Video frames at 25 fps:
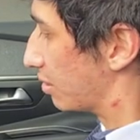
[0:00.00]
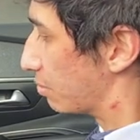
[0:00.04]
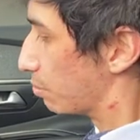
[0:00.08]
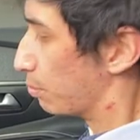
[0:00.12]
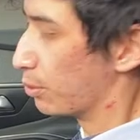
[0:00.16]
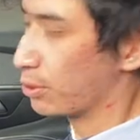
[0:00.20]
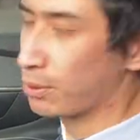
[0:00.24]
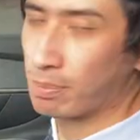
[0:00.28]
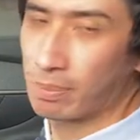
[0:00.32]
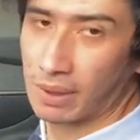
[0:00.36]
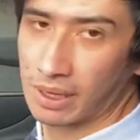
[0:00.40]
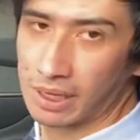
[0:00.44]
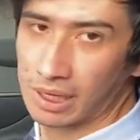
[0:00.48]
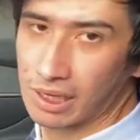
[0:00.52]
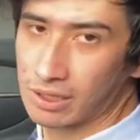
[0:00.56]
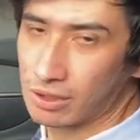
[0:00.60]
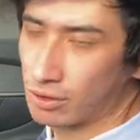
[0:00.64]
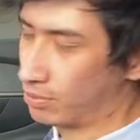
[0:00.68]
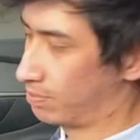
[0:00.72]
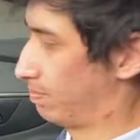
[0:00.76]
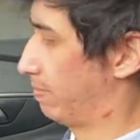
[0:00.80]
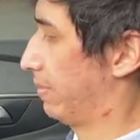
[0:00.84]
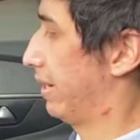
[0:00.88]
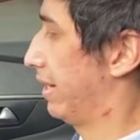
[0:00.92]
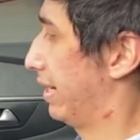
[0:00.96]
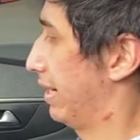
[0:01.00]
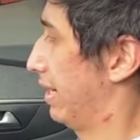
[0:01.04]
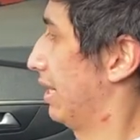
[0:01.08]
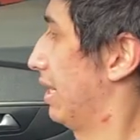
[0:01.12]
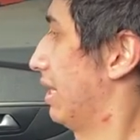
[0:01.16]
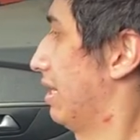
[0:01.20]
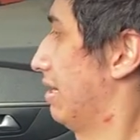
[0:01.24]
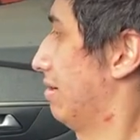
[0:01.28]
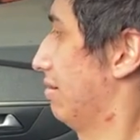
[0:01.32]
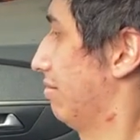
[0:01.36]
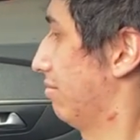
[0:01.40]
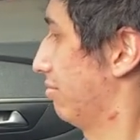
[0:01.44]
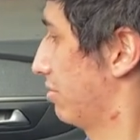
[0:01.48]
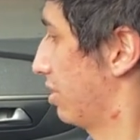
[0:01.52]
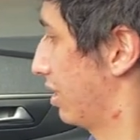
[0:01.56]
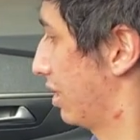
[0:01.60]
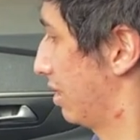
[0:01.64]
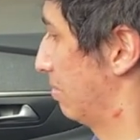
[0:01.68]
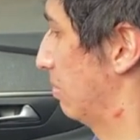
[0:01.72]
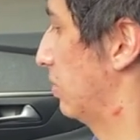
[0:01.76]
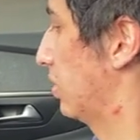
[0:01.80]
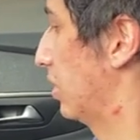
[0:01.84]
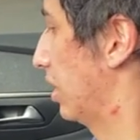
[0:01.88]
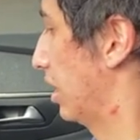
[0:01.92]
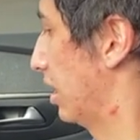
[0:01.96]
es muy pequeño para una
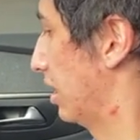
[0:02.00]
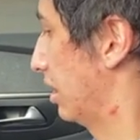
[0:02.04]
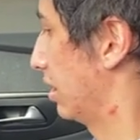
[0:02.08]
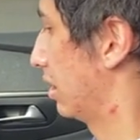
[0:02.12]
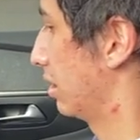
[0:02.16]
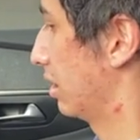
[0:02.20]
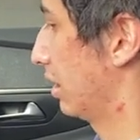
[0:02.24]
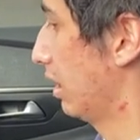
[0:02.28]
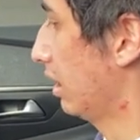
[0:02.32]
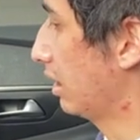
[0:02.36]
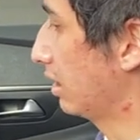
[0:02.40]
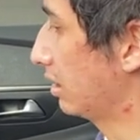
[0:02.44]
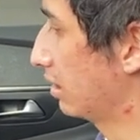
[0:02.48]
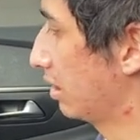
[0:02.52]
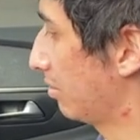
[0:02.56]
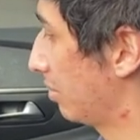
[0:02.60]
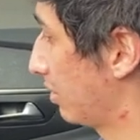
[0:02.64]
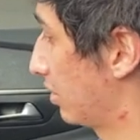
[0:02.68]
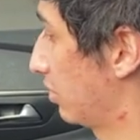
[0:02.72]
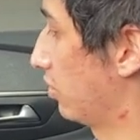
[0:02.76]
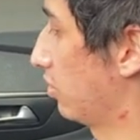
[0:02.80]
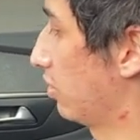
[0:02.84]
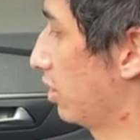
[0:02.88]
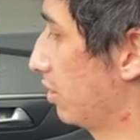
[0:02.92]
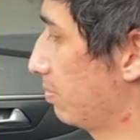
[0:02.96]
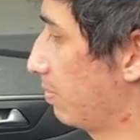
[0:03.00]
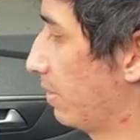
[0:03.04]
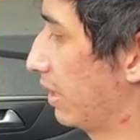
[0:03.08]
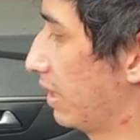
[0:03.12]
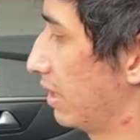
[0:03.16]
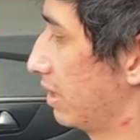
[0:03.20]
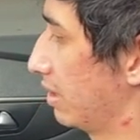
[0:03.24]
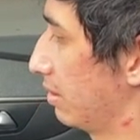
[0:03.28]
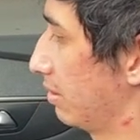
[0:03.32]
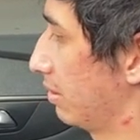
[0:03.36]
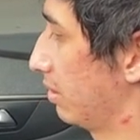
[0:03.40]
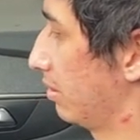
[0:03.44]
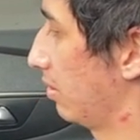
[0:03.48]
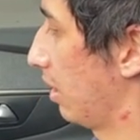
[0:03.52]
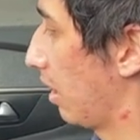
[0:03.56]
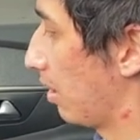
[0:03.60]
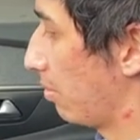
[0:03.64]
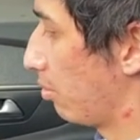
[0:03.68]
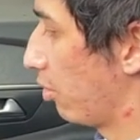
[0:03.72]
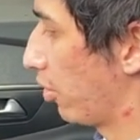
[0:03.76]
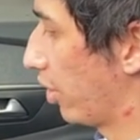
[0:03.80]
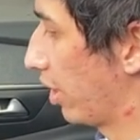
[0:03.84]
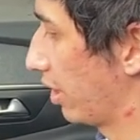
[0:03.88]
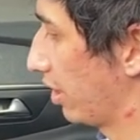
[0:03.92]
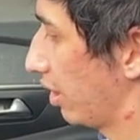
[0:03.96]
camioneta de estas dimensiones, parece el
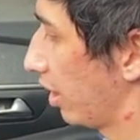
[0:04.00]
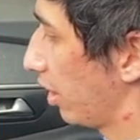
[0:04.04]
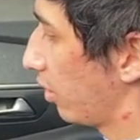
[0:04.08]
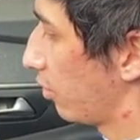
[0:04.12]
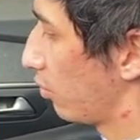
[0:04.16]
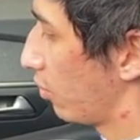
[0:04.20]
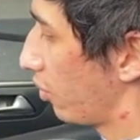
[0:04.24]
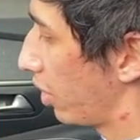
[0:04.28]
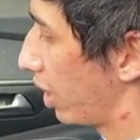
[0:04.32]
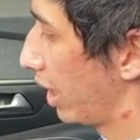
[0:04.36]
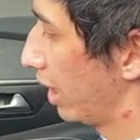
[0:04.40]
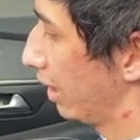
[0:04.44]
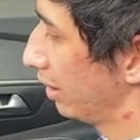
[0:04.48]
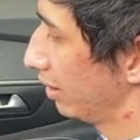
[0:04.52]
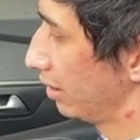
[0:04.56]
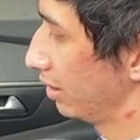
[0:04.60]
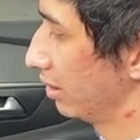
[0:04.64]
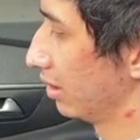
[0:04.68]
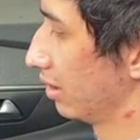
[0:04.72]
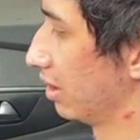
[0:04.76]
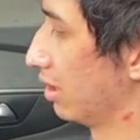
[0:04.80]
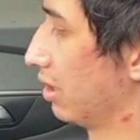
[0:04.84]
volante de un kart,